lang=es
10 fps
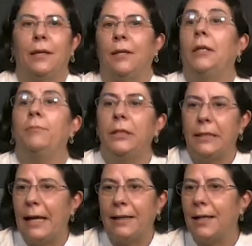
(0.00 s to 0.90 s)

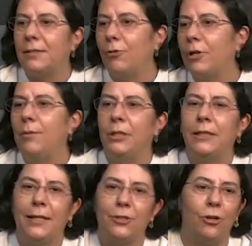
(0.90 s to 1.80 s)
invitar, hacer una
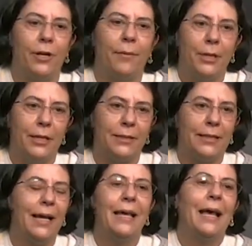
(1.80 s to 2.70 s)
invitación
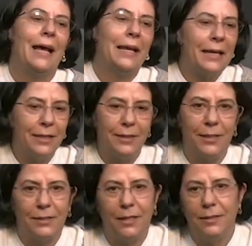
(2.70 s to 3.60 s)
abierta a la gente
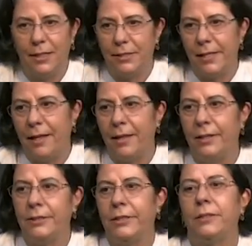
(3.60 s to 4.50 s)
que esté interesada
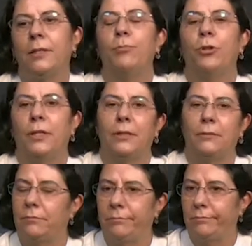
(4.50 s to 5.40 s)
en este tipo de
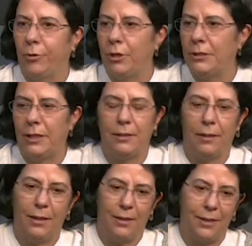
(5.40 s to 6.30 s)
o
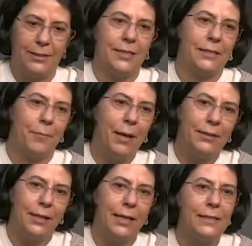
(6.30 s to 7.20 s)
eh, estas
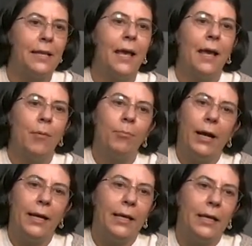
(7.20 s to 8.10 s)
temáticas
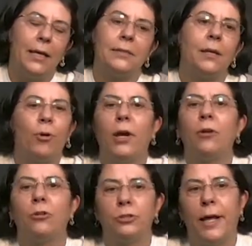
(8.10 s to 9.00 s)
para que se ponga
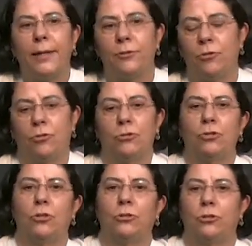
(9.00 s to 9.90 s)
en contacto con
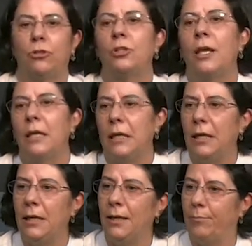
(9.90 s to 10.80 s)
nosotros
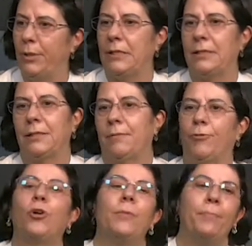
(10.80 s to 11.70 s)
y pues
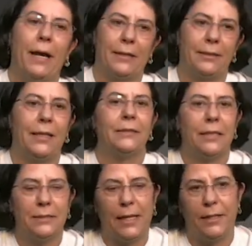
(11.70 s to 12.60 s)
forme parte
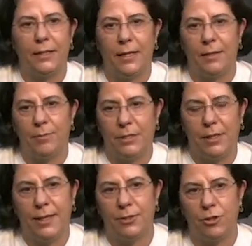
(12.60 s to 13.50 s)
de esta línea de
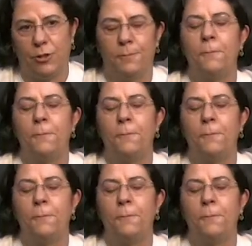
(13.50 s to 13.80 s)
investigación.